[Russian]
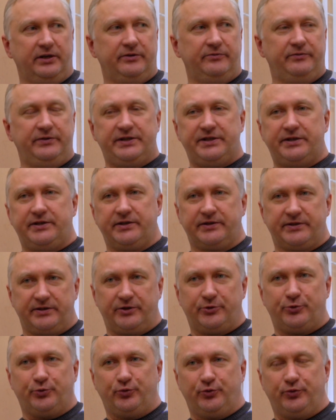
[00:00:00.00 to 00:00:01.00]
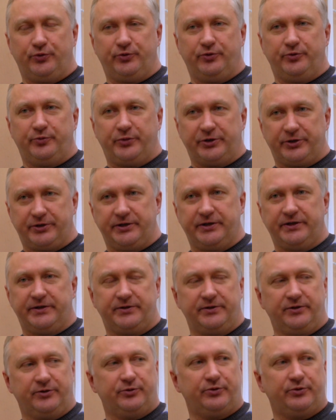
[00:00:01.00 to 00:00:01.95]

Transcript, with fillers: вести за руку по жизни,